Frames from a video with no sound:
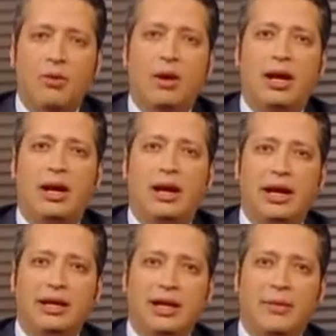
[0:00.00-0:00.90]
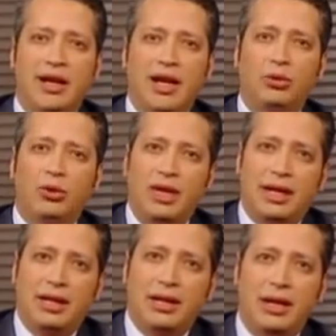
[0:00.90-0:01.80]
وعندما يحدث
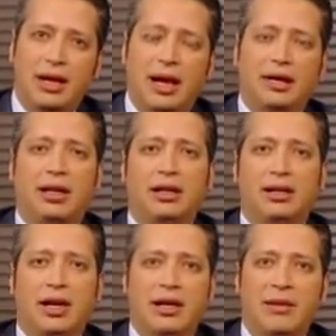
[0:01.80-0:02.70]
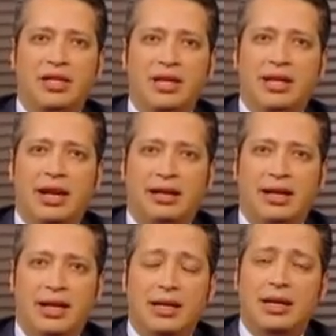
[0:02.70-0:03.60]
ذلك أعتقد أن ميزان
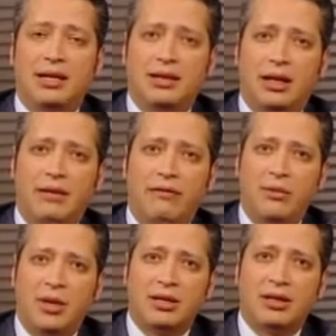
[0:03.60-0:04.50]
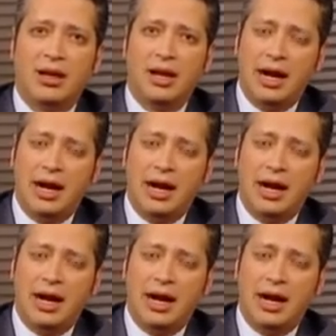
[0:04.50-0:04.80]
العدالة سيستقيم في مصر